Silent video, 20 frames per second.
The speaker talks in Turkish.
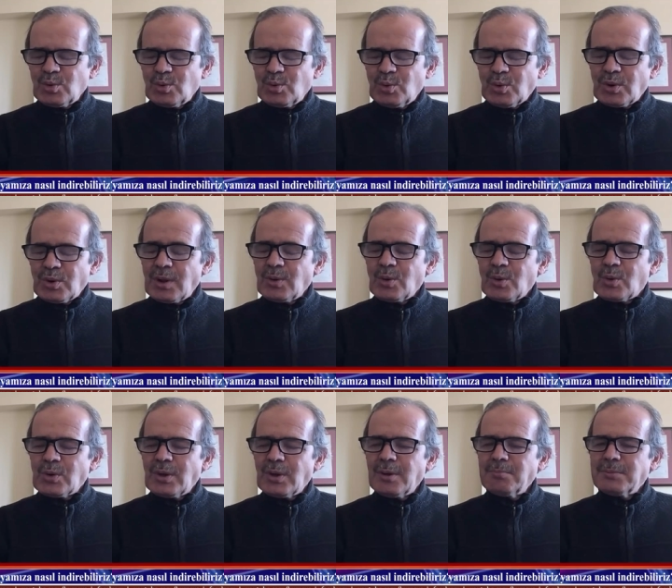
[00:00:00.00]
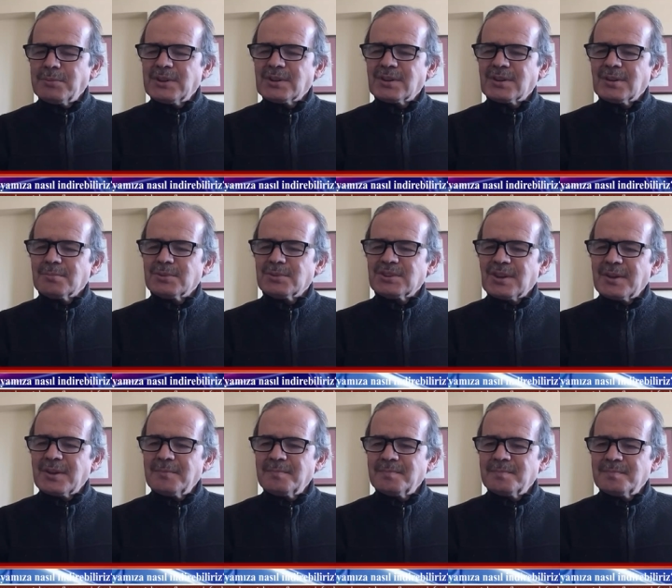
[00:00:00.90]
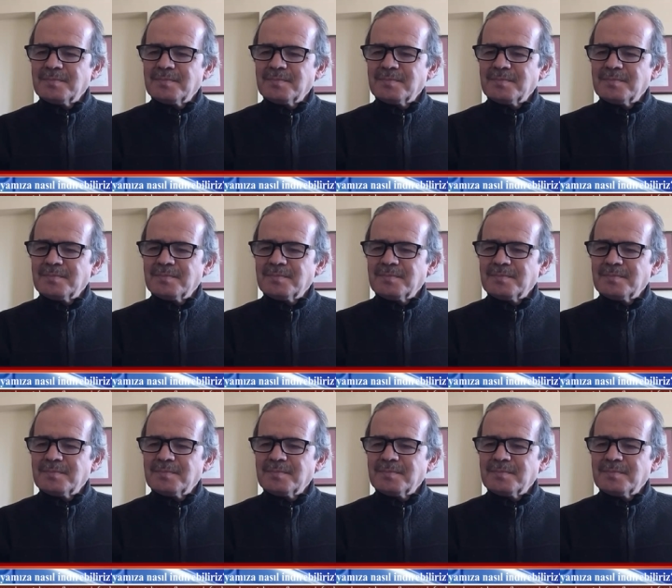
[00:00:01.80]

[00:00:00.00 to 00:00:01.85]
Kur'an okuyan bir kimse